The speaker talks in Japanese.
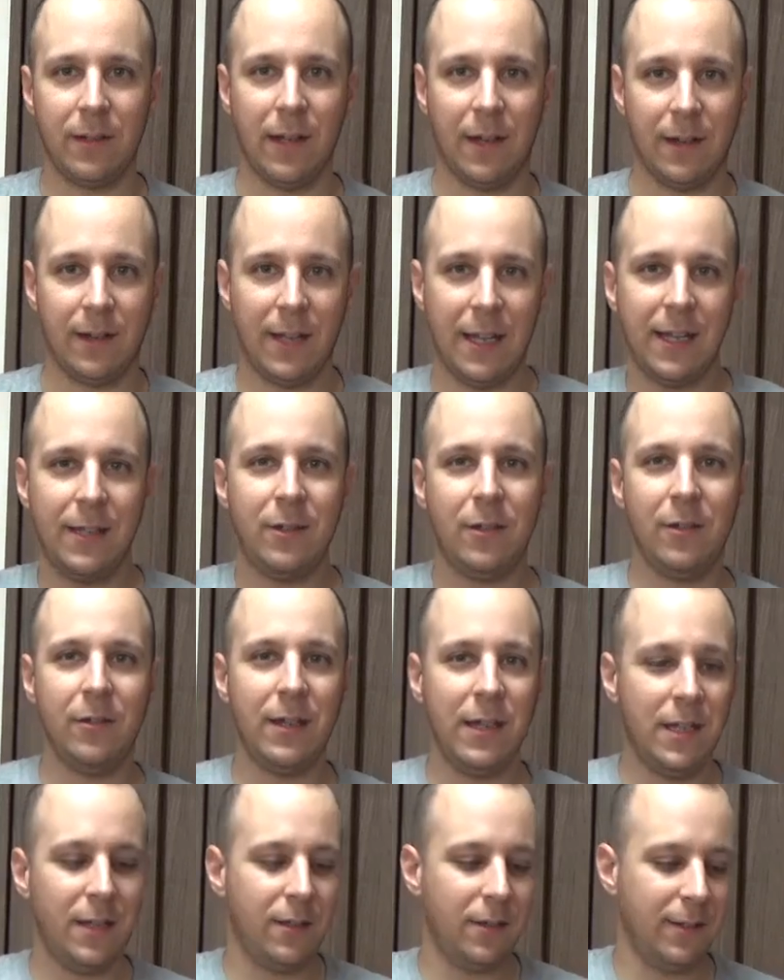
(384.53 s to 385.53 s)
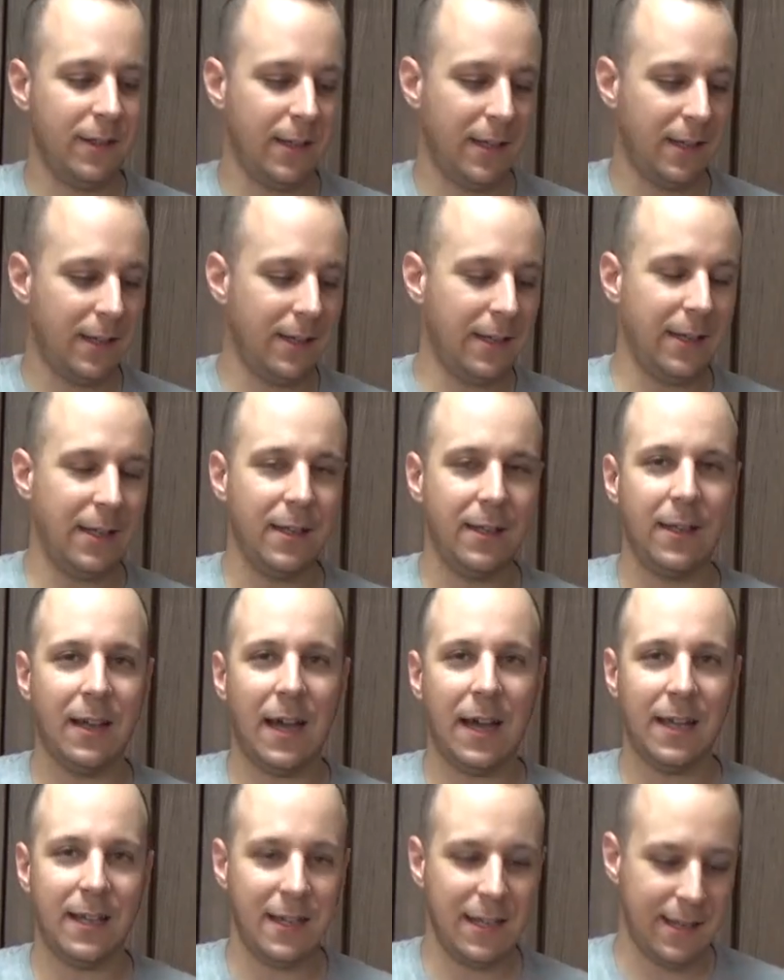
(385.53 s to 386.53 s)
か拳銃以上以
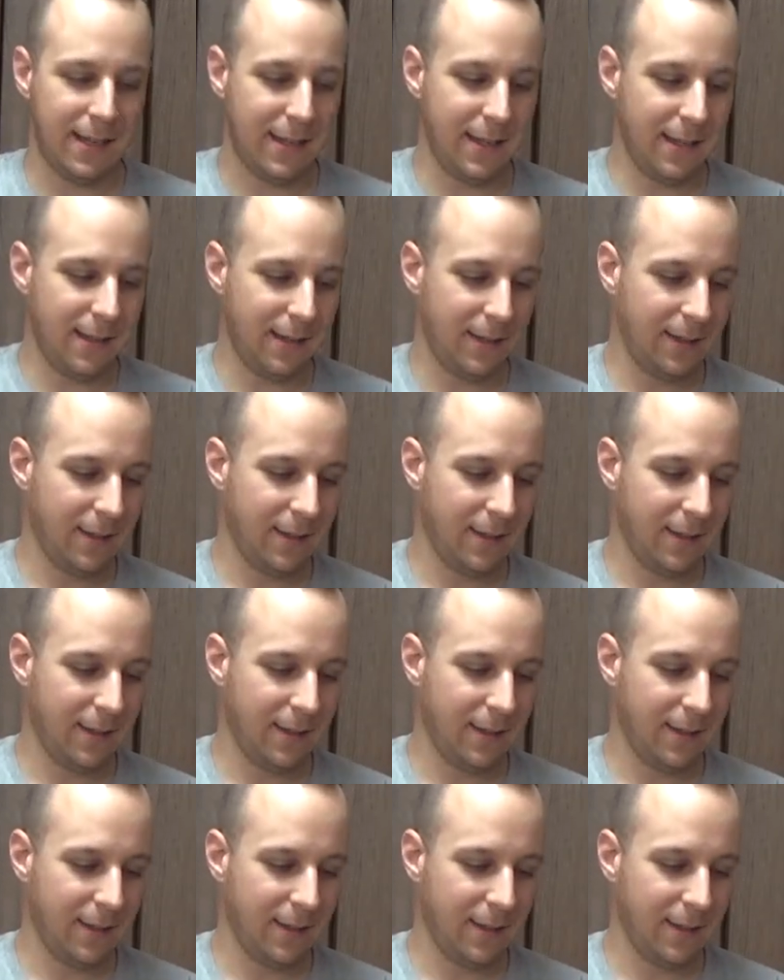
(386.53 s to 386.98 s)
外に